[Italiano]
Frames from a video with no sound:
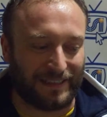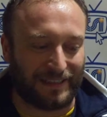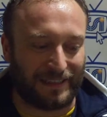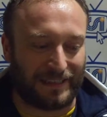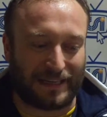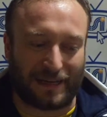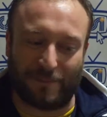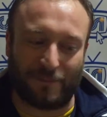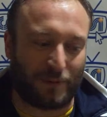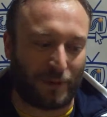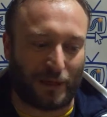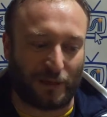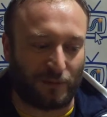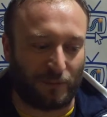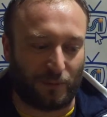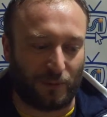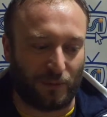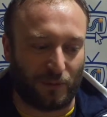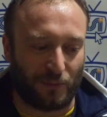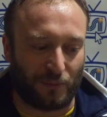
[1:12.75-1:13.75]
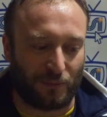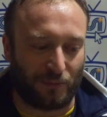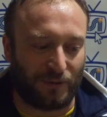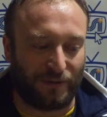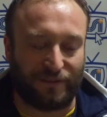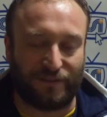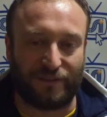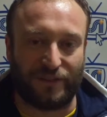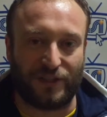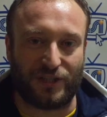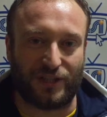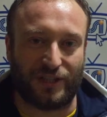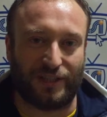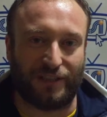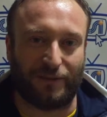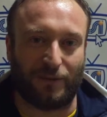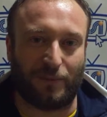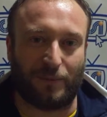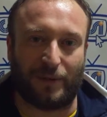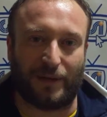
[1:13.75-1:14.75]
eh, il campionato più, più,
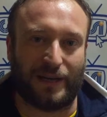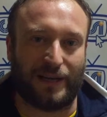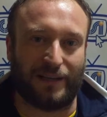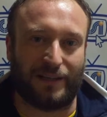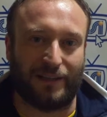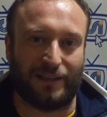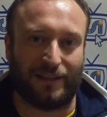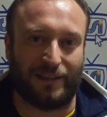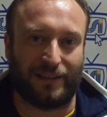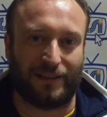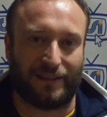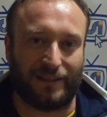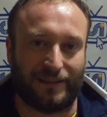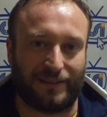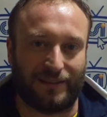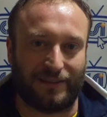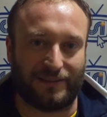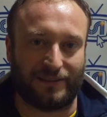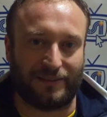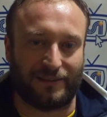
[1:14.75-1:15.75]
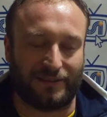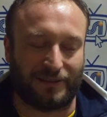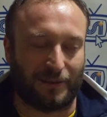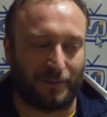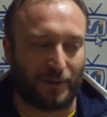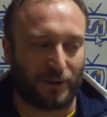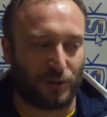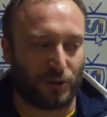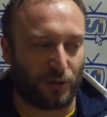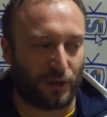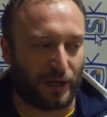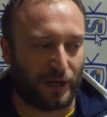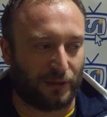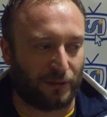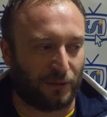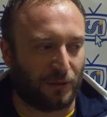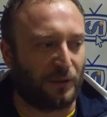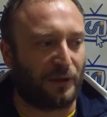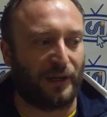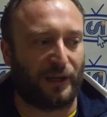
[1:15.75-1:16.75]
difficile di Open A che, che, che, si sia mai
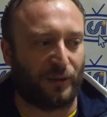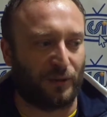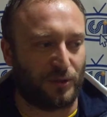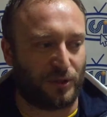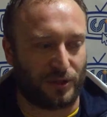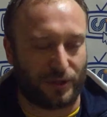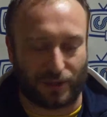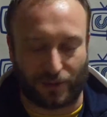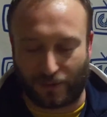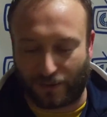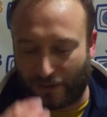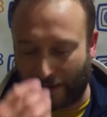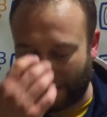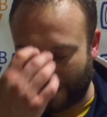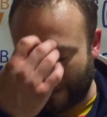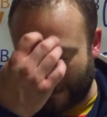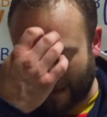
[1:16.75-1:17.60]
giocato, non credo ci siano